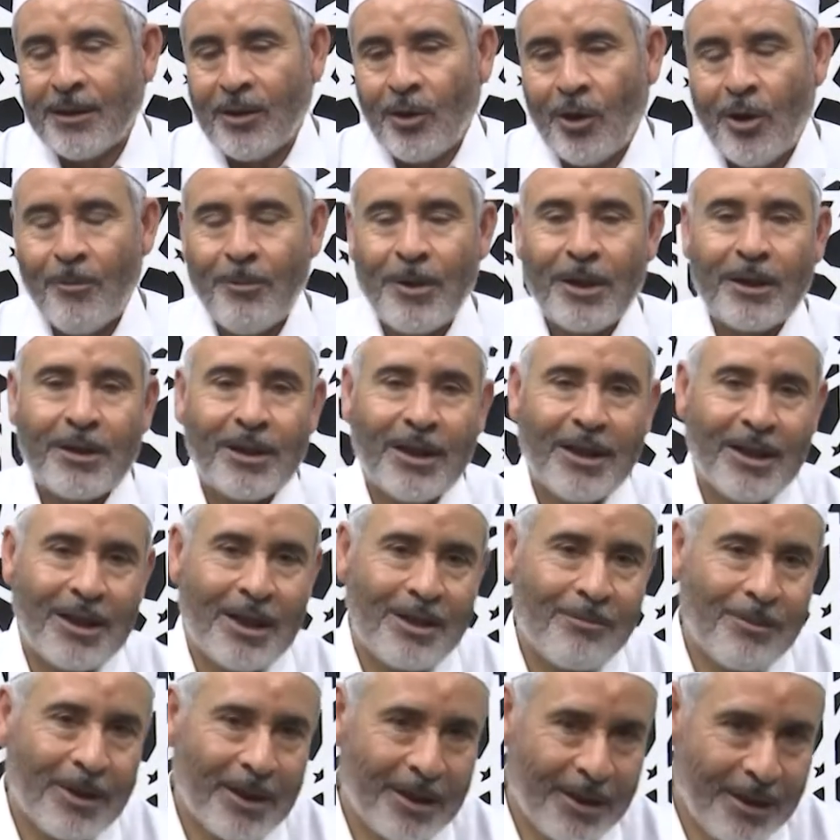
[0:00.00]
ومن
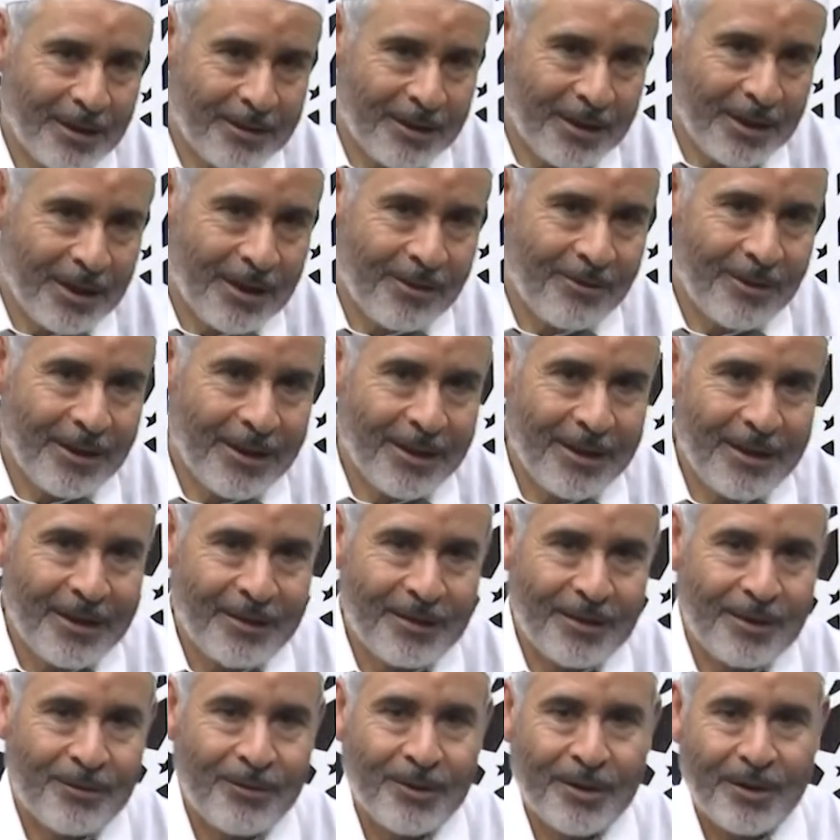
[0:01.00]
كان مريضا أو على
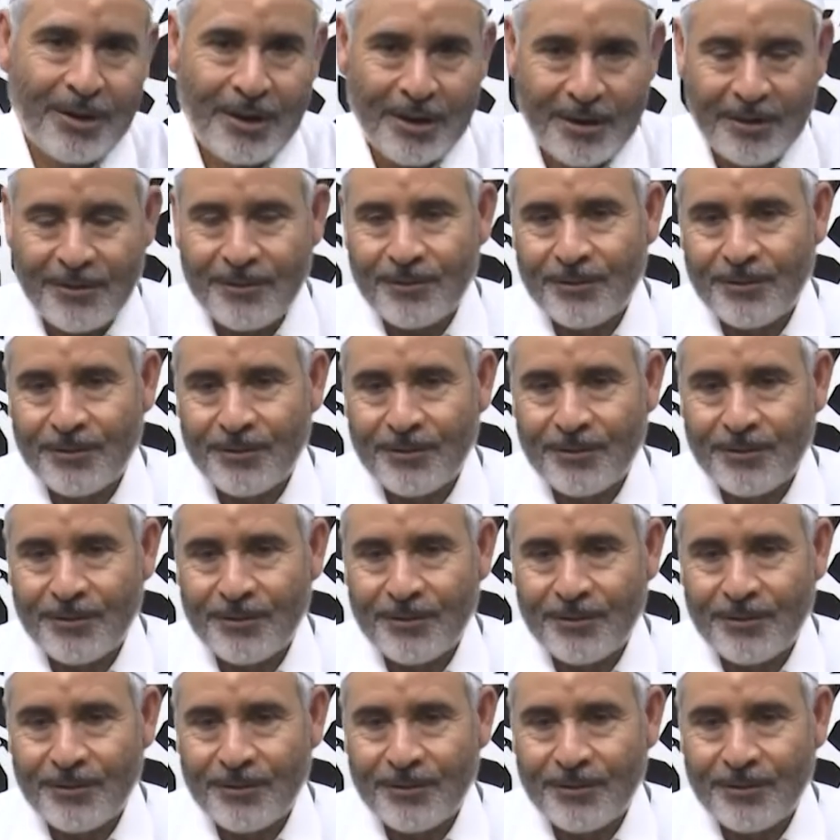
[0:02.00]
سفر